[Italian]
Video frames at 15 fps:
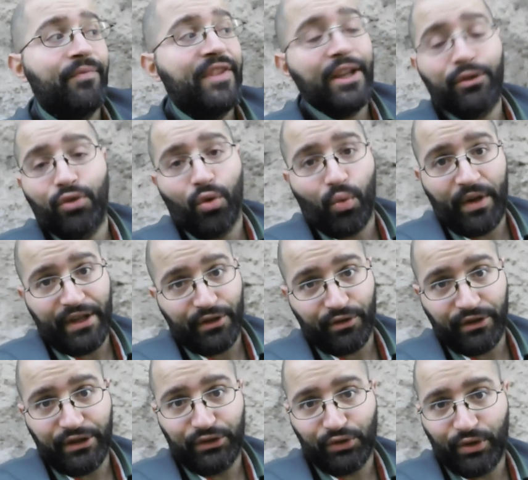Detto questo,
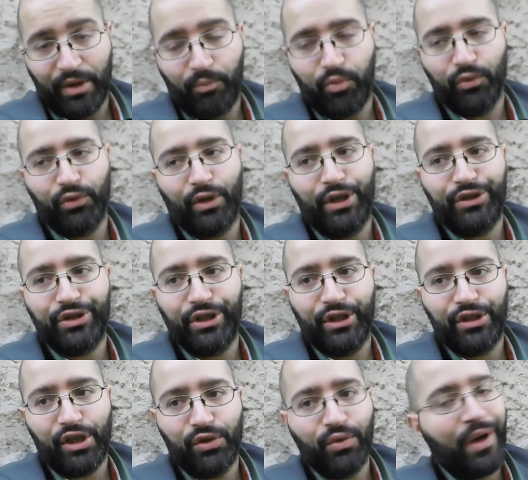e detto che appunto la
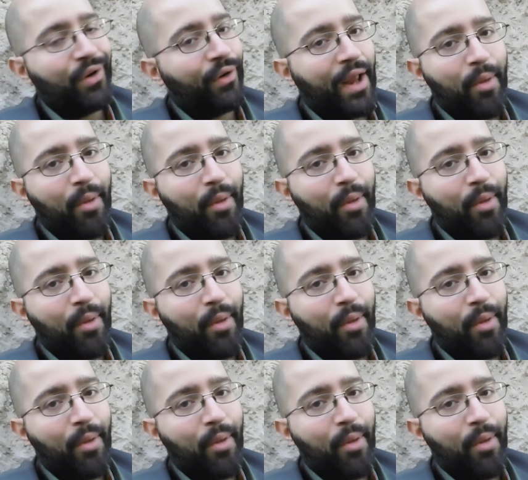sceneggiatura non